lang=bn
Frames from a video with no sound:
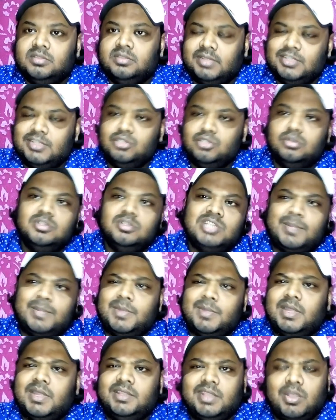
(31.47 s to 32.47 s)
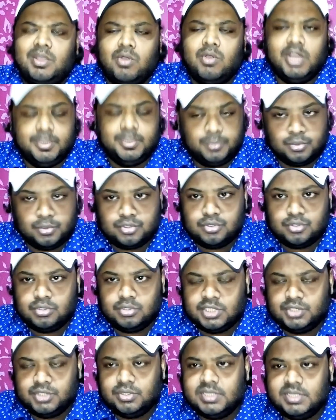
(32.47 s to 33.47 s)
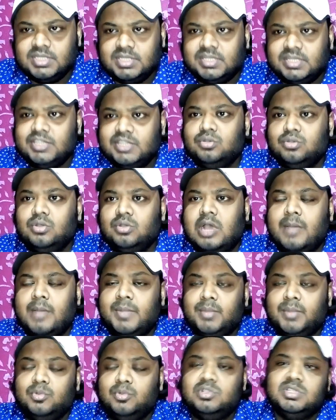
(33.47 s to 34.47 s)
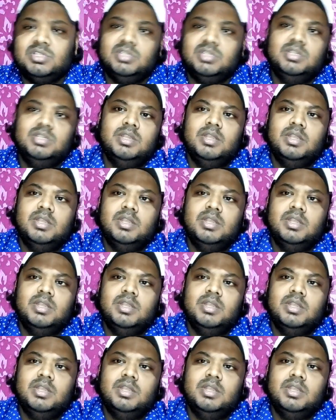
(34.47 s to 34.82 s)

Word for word: তাই জন্য চ্যাপ্টারটি থেকে অনেক প্রশ্ন হতে চলেছে তাই জন্য আমরা বলছি